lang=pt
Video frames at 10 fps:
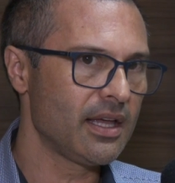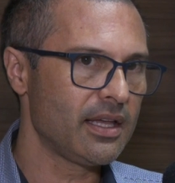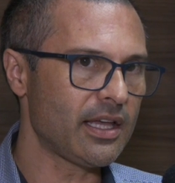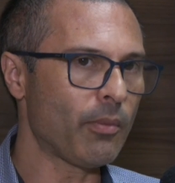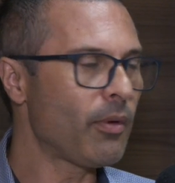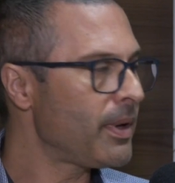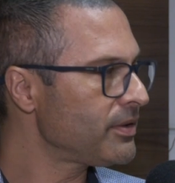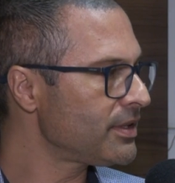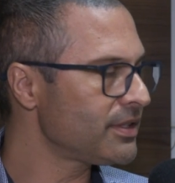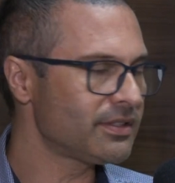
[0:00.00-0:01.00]
e é o
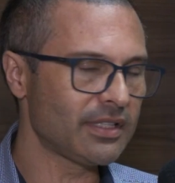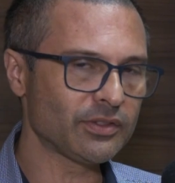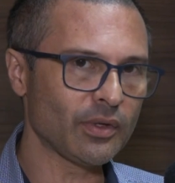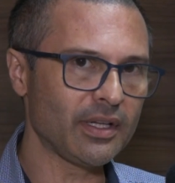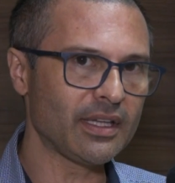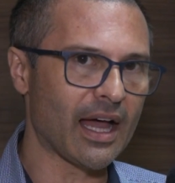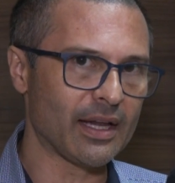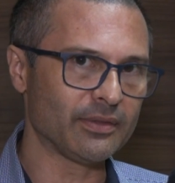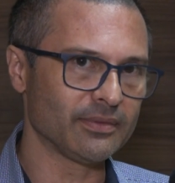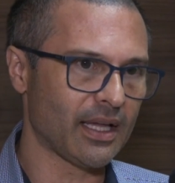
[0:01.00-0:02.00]
momento de a gente ser
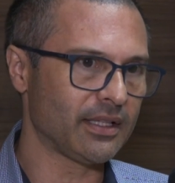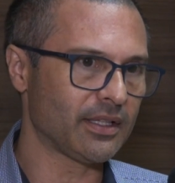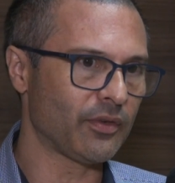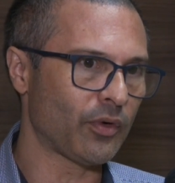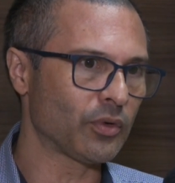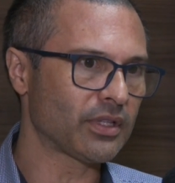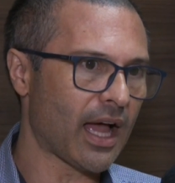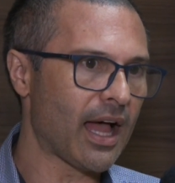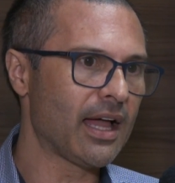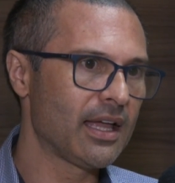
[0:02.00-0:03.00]
solidário, né? Então
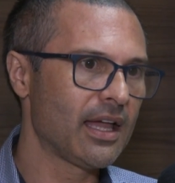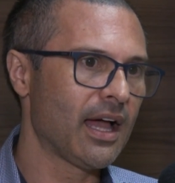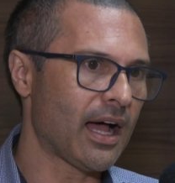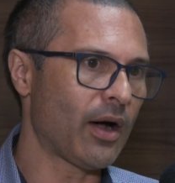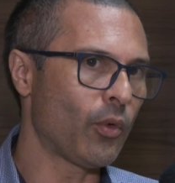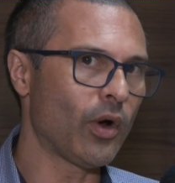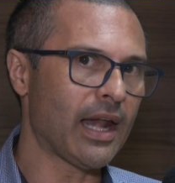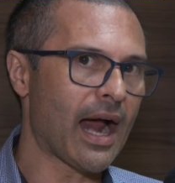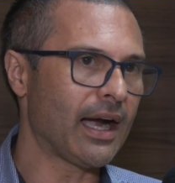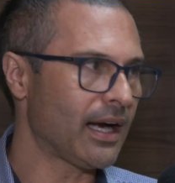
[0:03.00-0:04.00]
voltar o
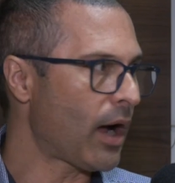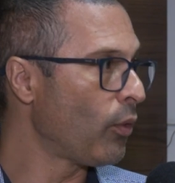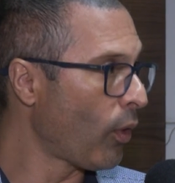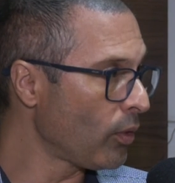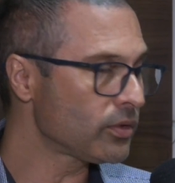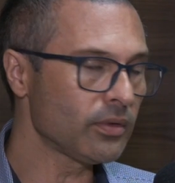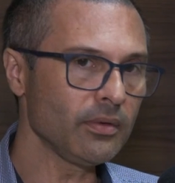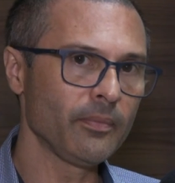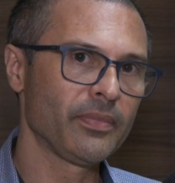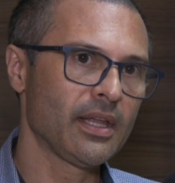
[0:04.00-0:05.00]
olhar ao
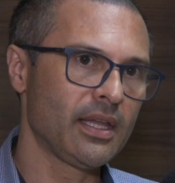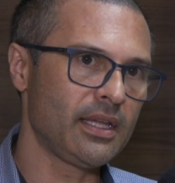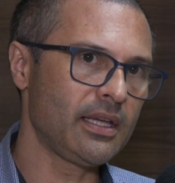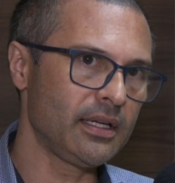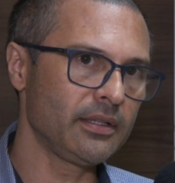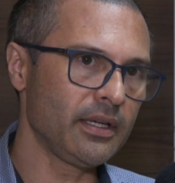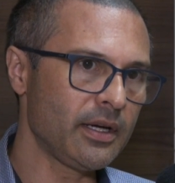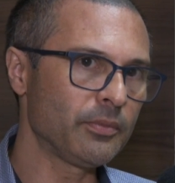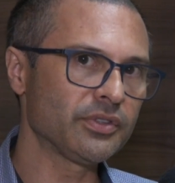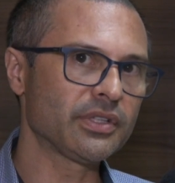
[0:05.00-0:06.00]
outro e
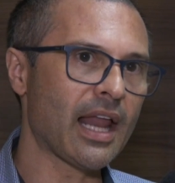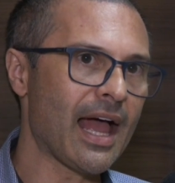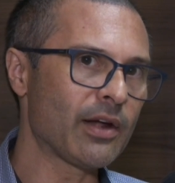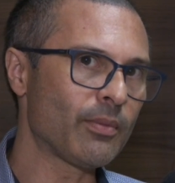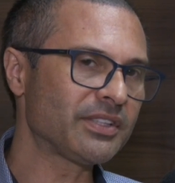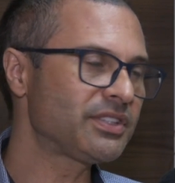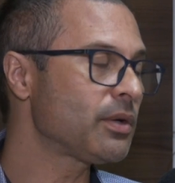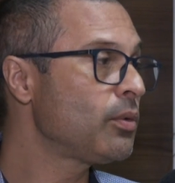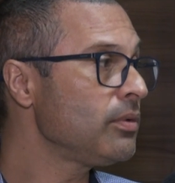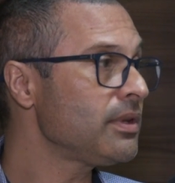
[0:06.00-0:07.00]
irmos lá numa
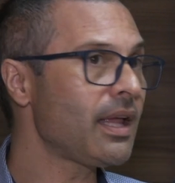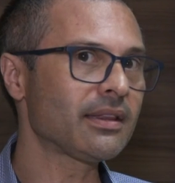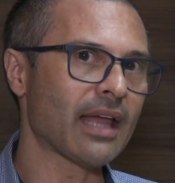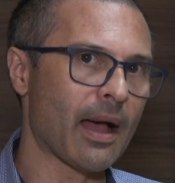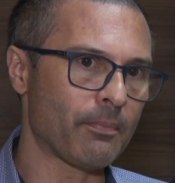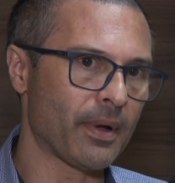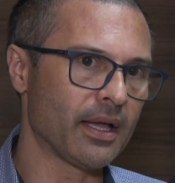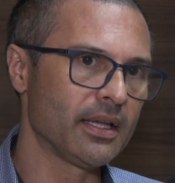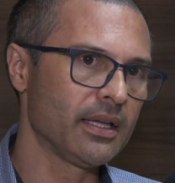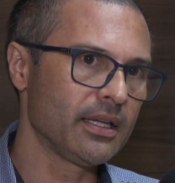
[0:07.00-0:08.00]
segunda
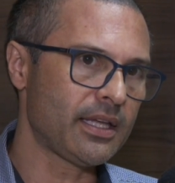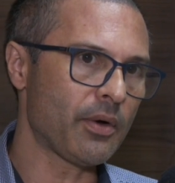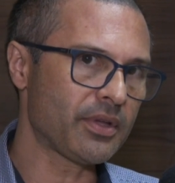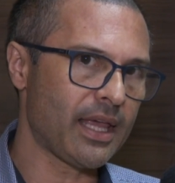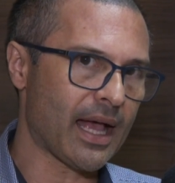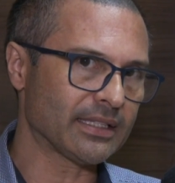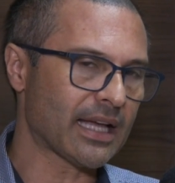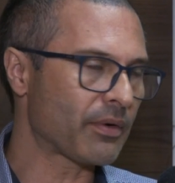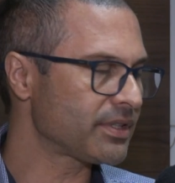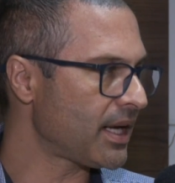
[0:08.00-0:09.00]
etapa, que é o que as
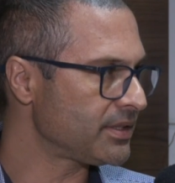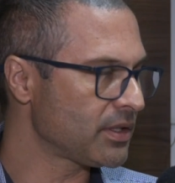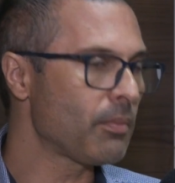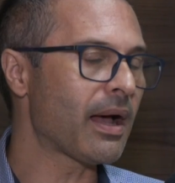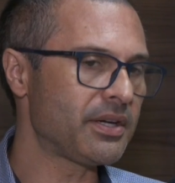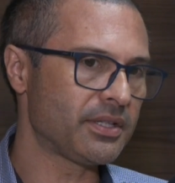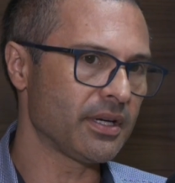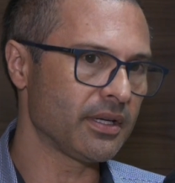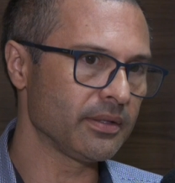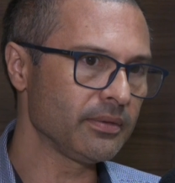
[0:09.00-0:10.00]
águas já estão
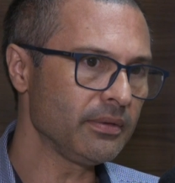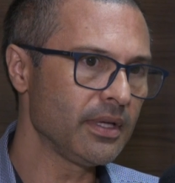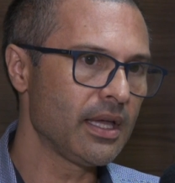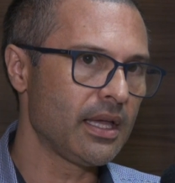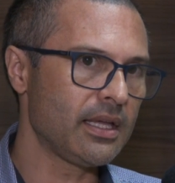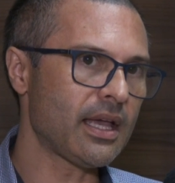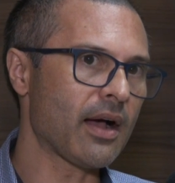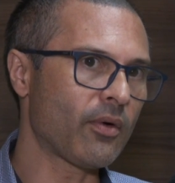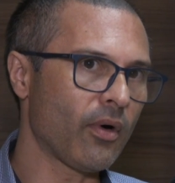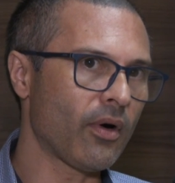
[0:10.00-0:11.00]
baixando e
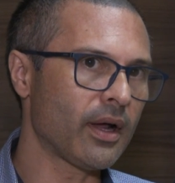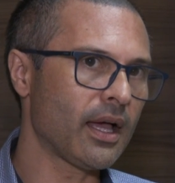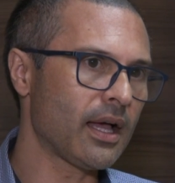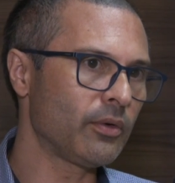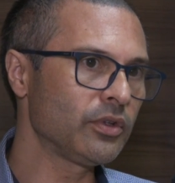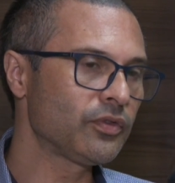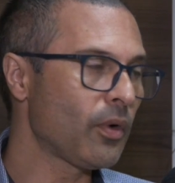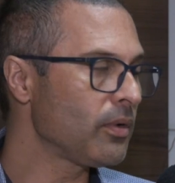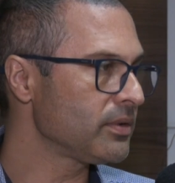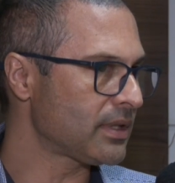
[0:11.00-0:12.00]
agora os
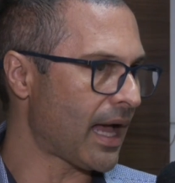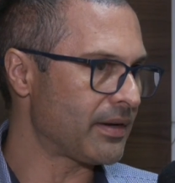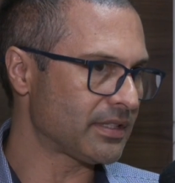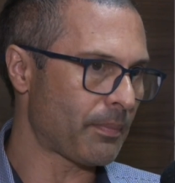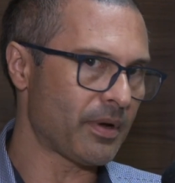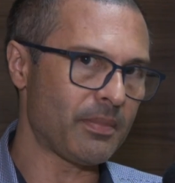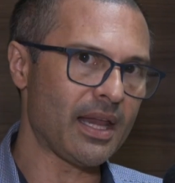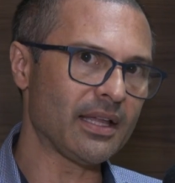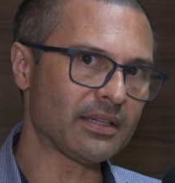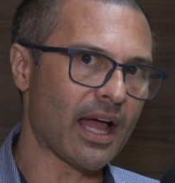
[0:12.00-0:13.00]
voluntários da
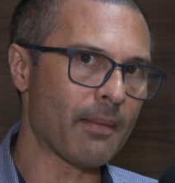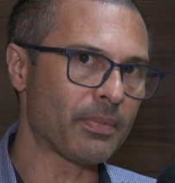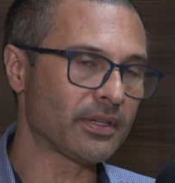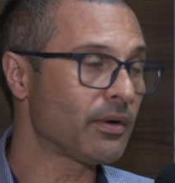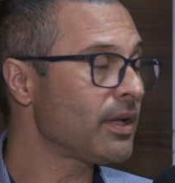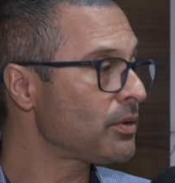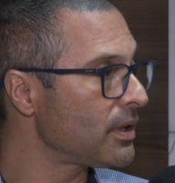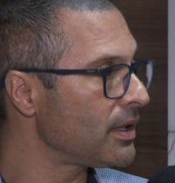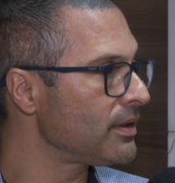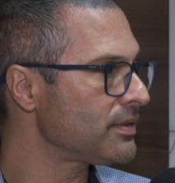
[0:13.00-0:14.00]
primeira etapa estão
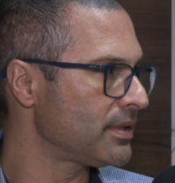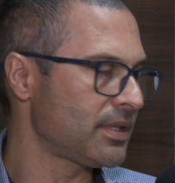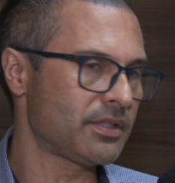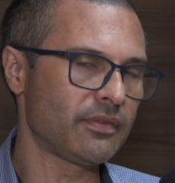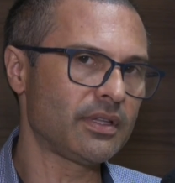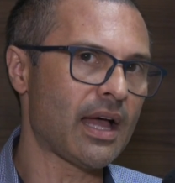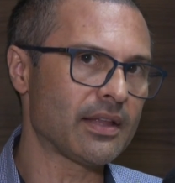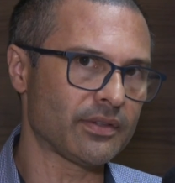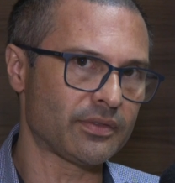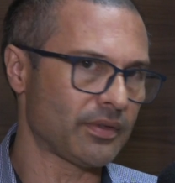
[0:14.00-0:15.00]
retornando às suas
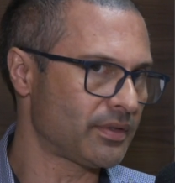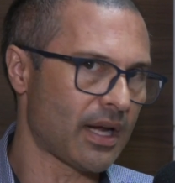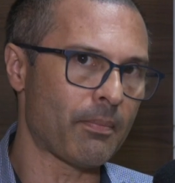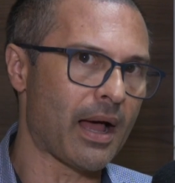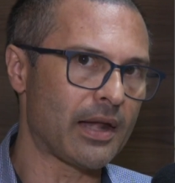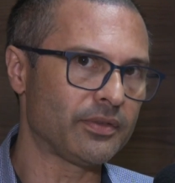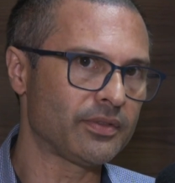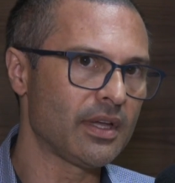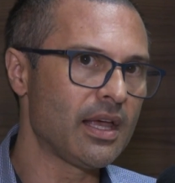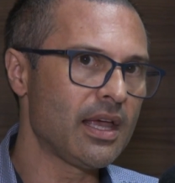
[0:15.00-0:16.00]
atividades, aos seus
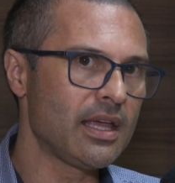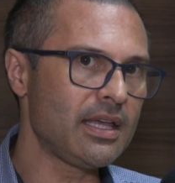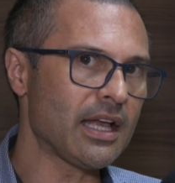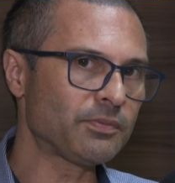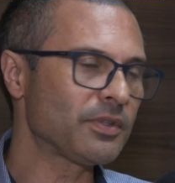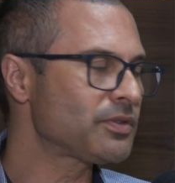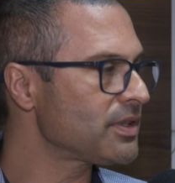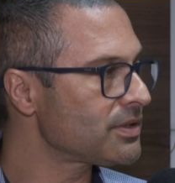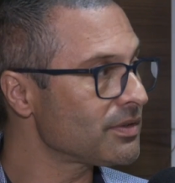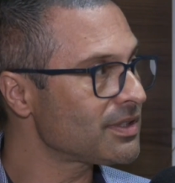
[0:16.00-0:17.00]
trabalhos e as
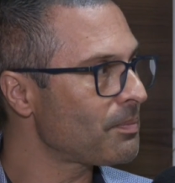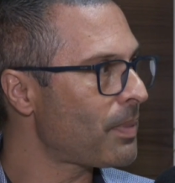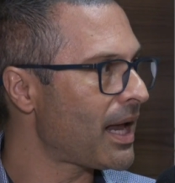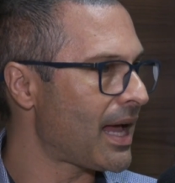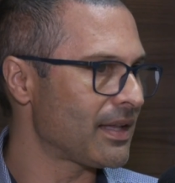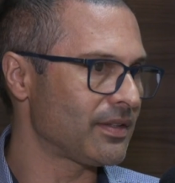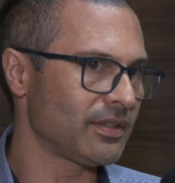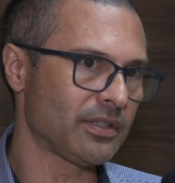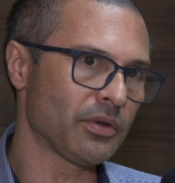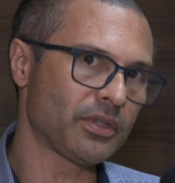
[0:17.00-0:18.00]
pessoas estão
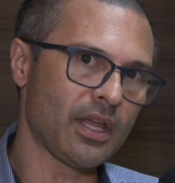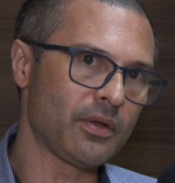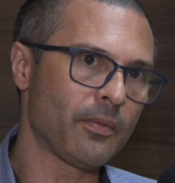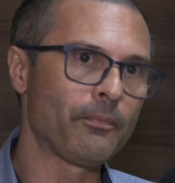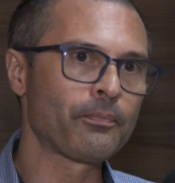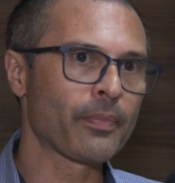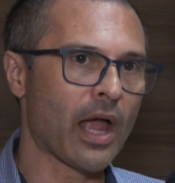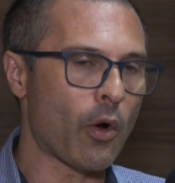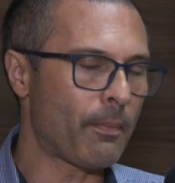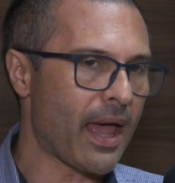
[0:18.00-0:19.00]
desamparadas. Então eu tenho
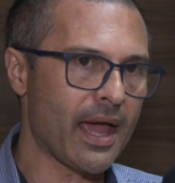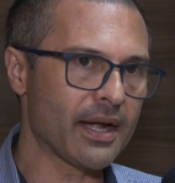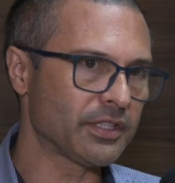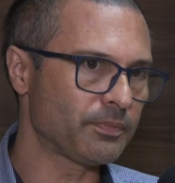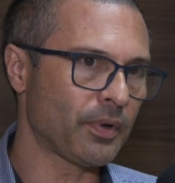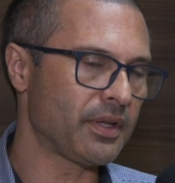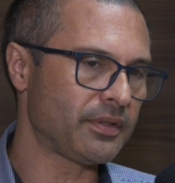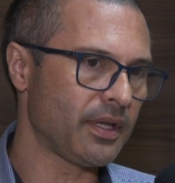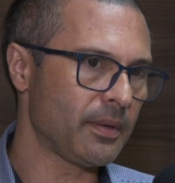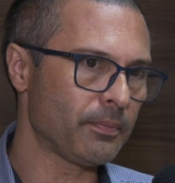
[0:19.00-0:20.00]
albergues, por
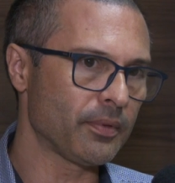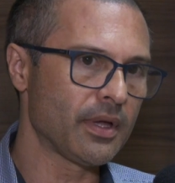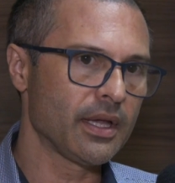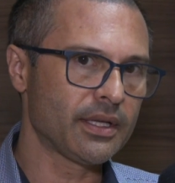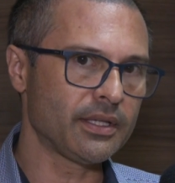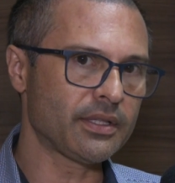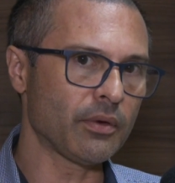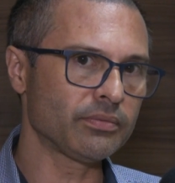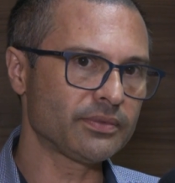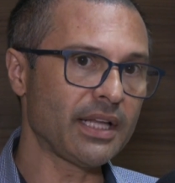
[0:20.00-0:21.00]
exemplo, que
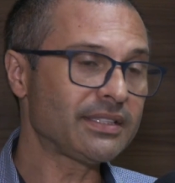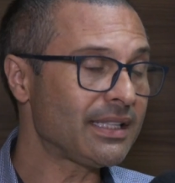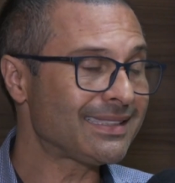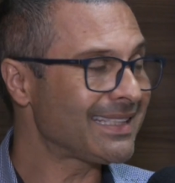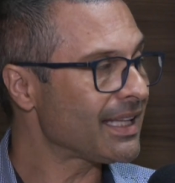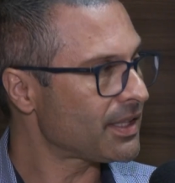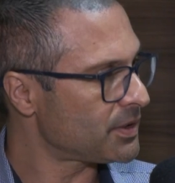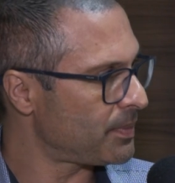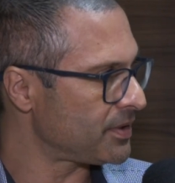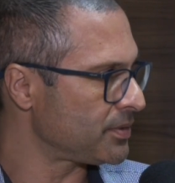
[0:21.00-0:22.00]
estão tem
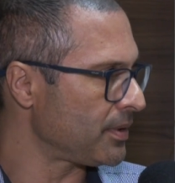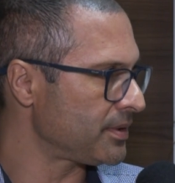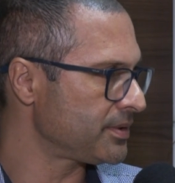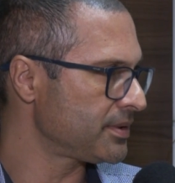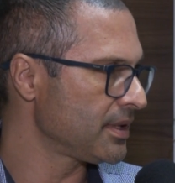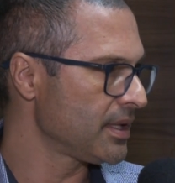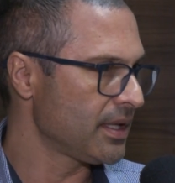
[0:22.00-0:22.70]
600 pessoas.